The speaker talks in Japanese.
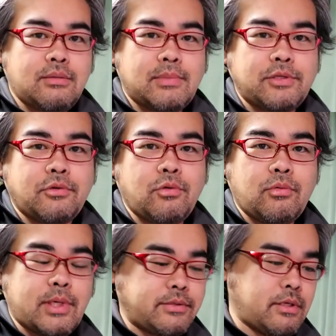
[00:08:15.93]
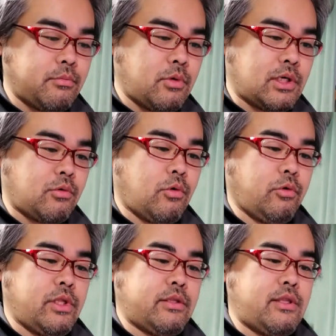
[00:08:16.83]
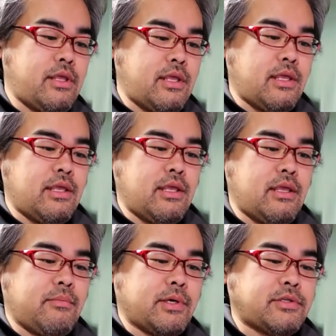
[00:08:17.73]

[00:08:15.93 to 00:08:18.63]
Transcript: まあ、その後、まあ、専門学校を出て、えーまあ、